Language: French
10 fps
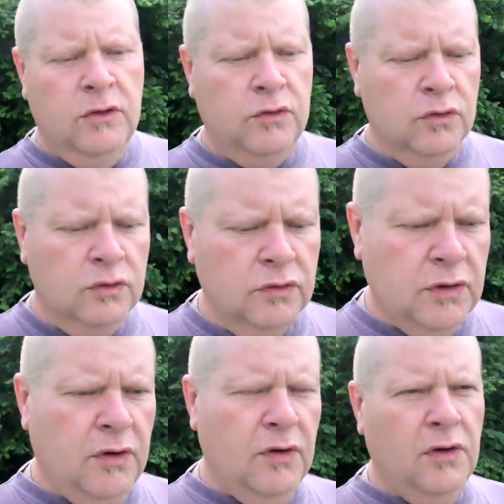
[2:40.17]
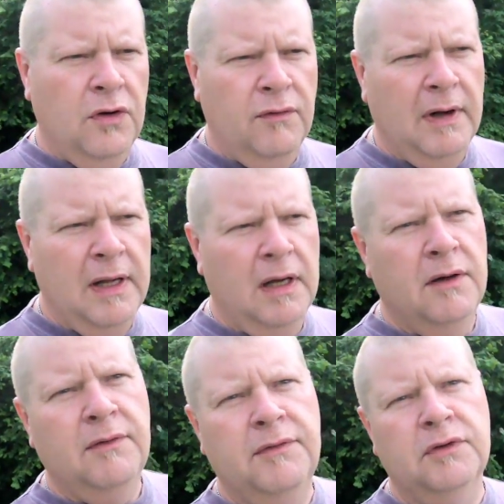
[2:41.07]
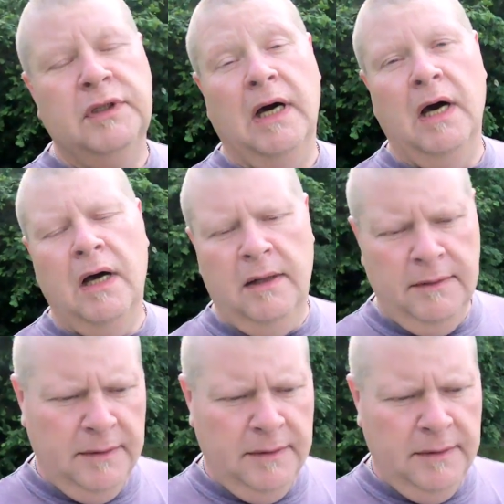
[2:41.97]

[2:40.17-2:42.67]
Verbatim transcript: Donc voilà, faudra